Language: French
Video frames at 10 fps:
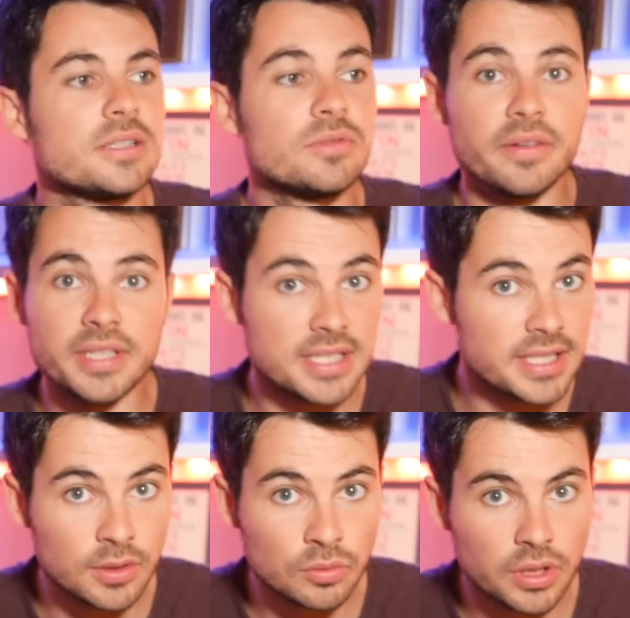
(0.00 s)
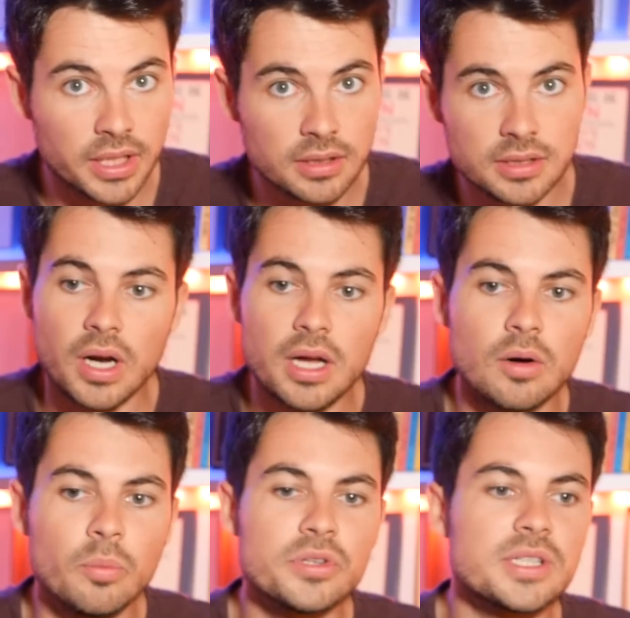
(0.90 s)
Si vous avez des idées à nous donner, voilà,
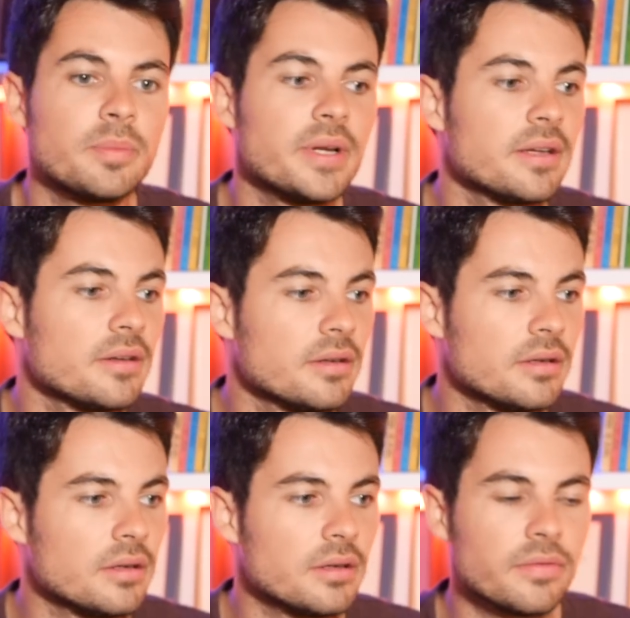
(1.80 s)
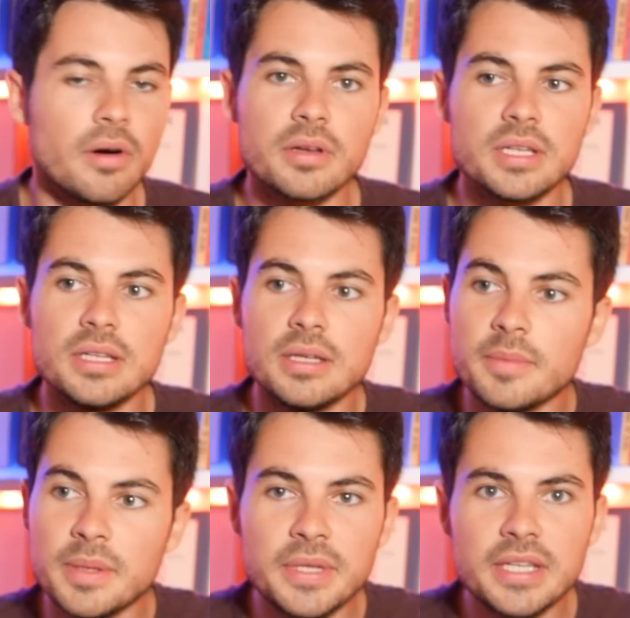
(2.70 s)
on peut s'appeler euh, Francky et
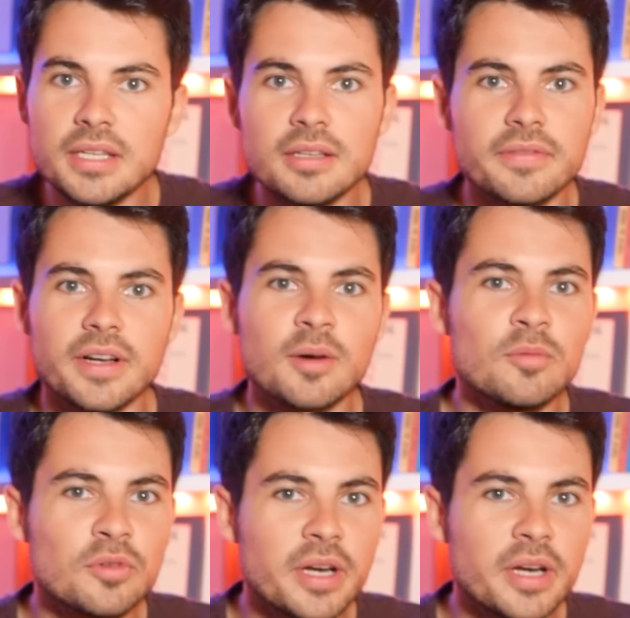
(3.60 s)
Mimi, enfin comme vous